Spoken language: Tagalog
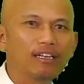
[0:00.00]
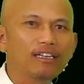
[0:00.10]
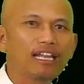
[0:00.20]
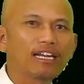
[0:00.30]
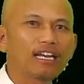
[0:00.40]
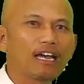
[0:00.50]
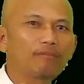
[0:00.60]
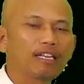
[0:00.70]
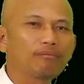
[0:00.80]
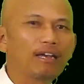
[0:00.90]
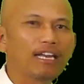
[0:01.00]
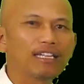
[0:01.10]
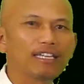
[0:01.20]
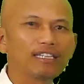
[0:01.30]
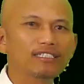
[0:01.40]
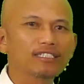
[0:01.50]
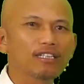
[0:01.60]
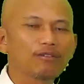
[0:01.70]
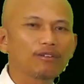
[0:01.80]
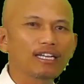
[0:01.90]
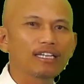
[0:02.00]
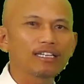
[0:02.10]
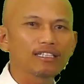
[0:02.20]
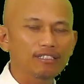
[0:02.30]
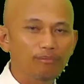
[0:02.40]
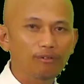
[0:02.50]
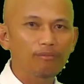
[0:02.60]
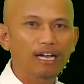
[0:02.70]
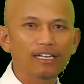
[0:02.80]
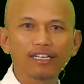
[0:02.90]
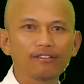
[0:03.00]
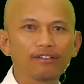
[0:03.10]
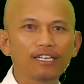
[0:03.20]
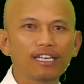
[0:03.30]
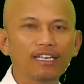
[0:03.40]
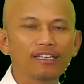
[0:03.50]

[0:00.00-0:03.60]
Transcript: nararapat ba nating isasauli ang ikasampung bahagi o hindi?